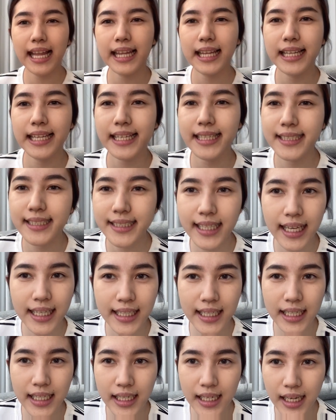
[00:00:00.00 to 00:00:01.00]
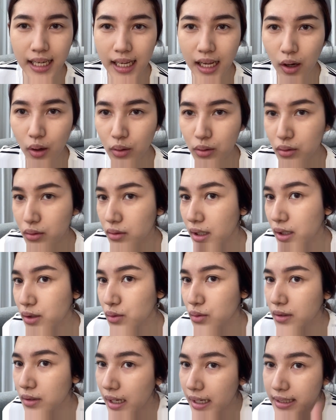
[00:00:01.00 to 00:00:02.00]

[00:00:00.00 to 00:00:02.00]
alis kayak gini aku tuh nggak suka